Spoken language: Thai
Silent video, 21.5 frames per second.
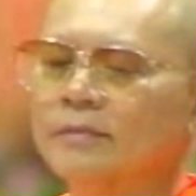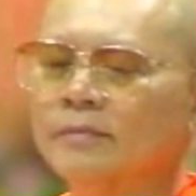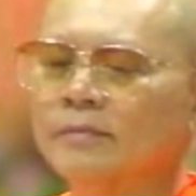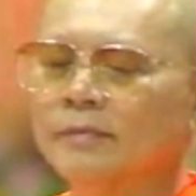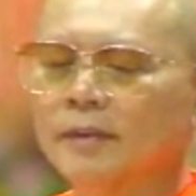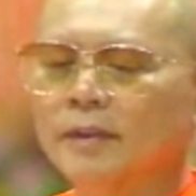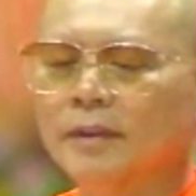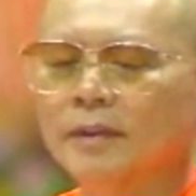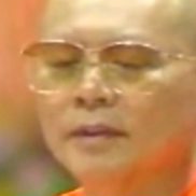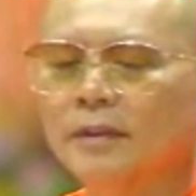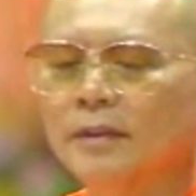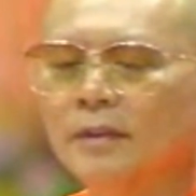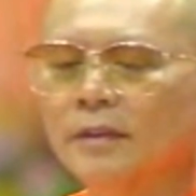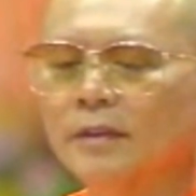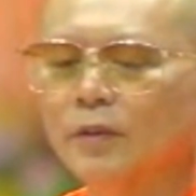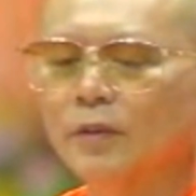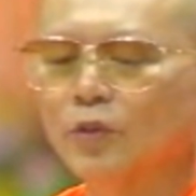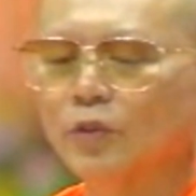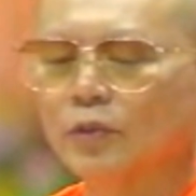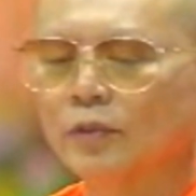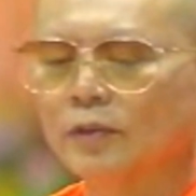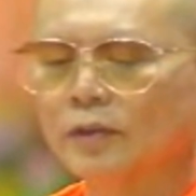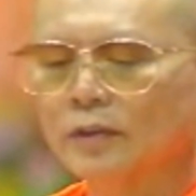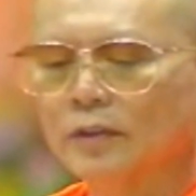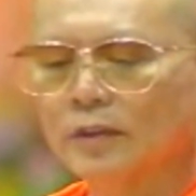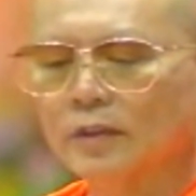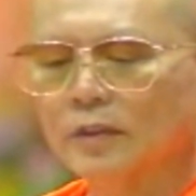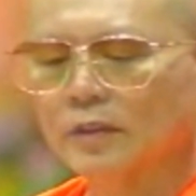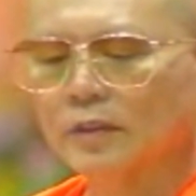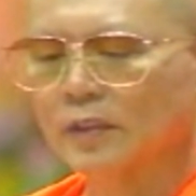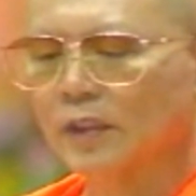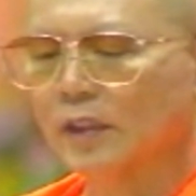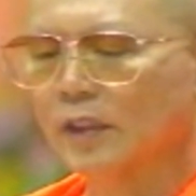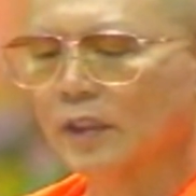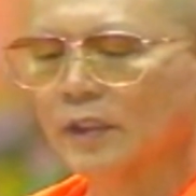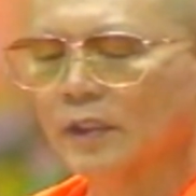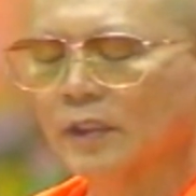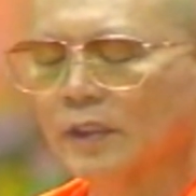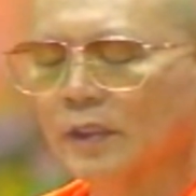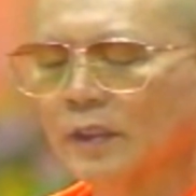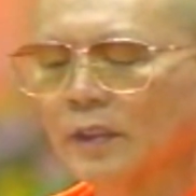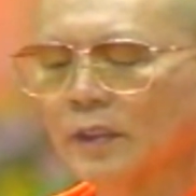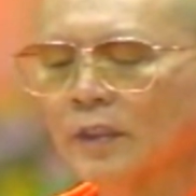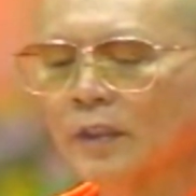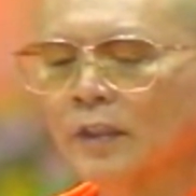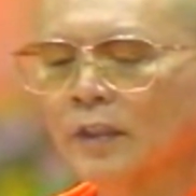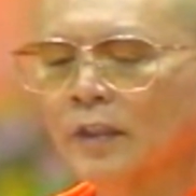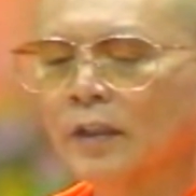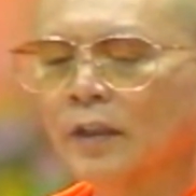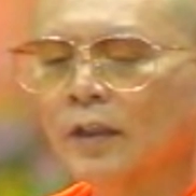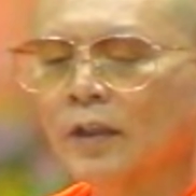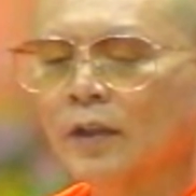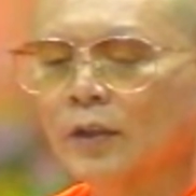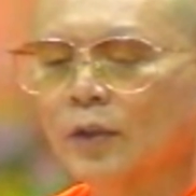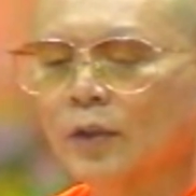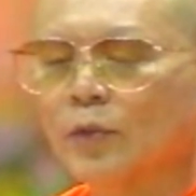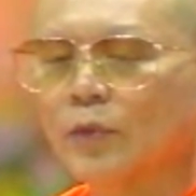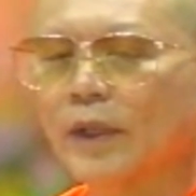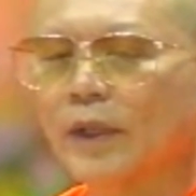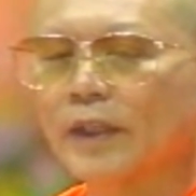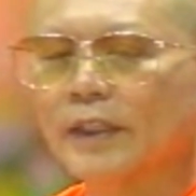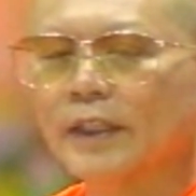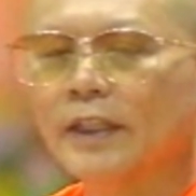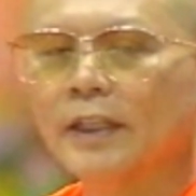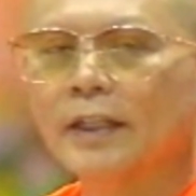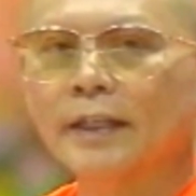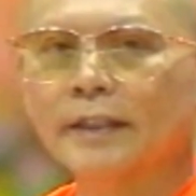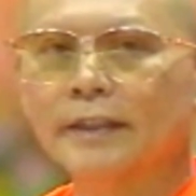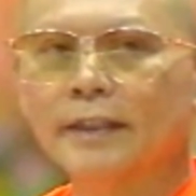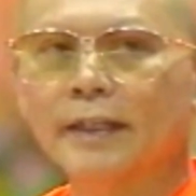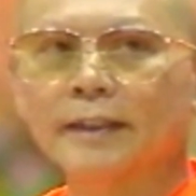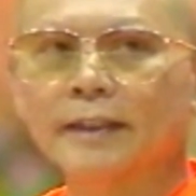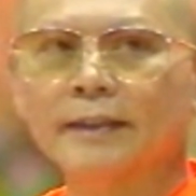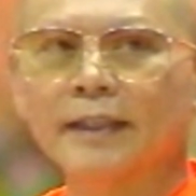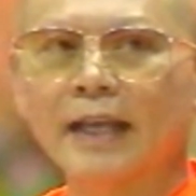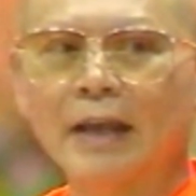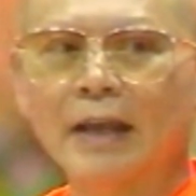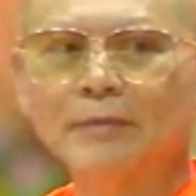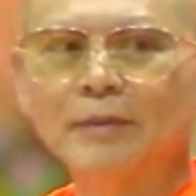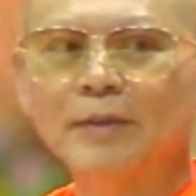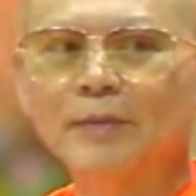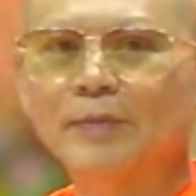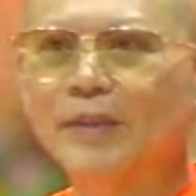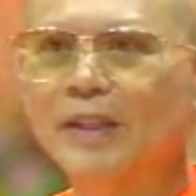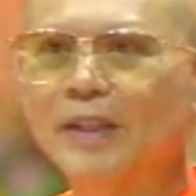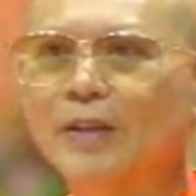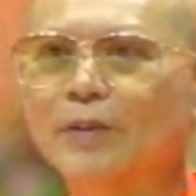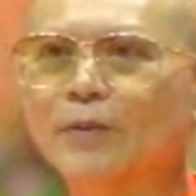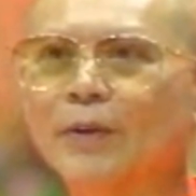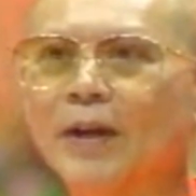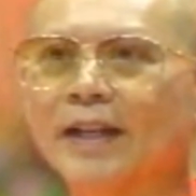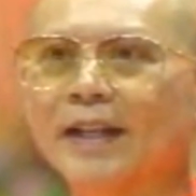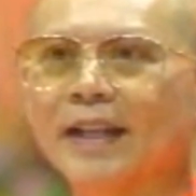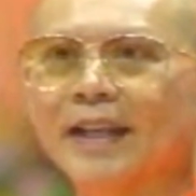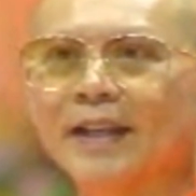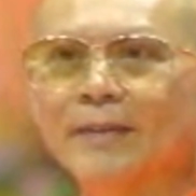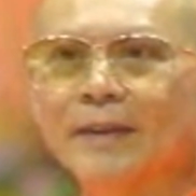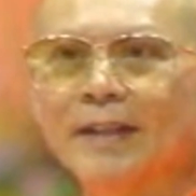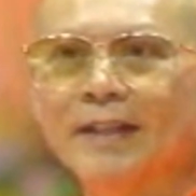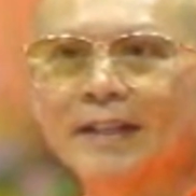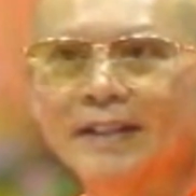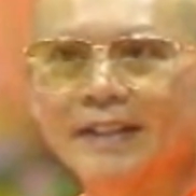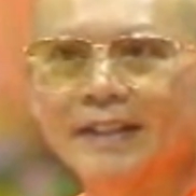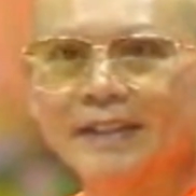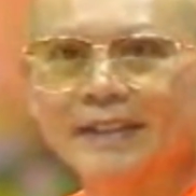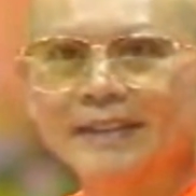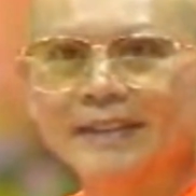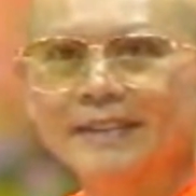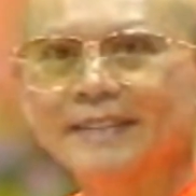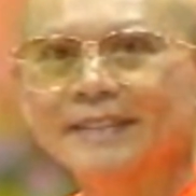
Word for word: มชื่นอกชื่นใจ ทุกวันนี่เราจะสามสิบสี่วันให้ไปนึก